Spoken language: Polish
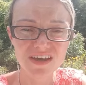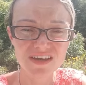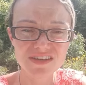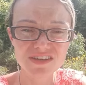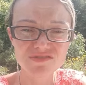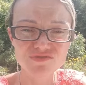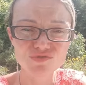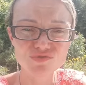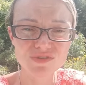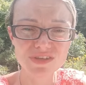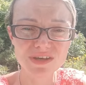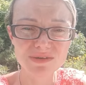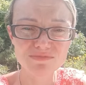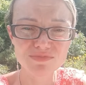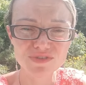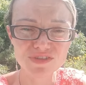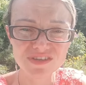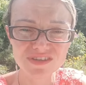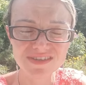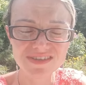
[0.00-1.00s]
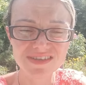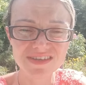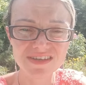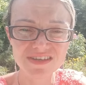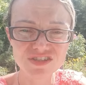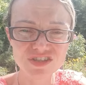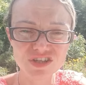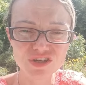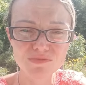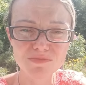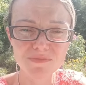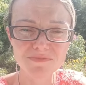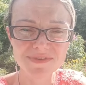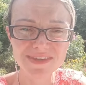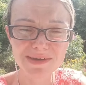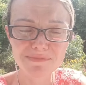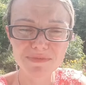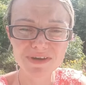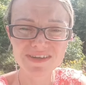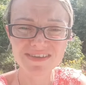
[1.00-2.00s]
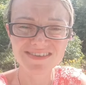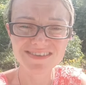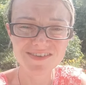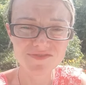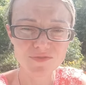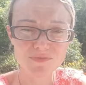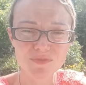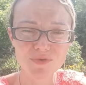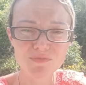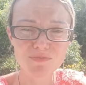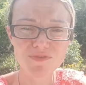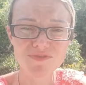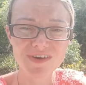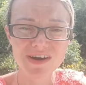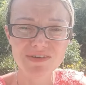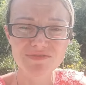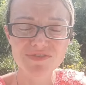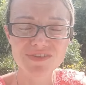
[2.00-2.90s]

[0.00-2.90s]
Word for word: Nie wrzucam nic, czego bym sama nie wypróbowała,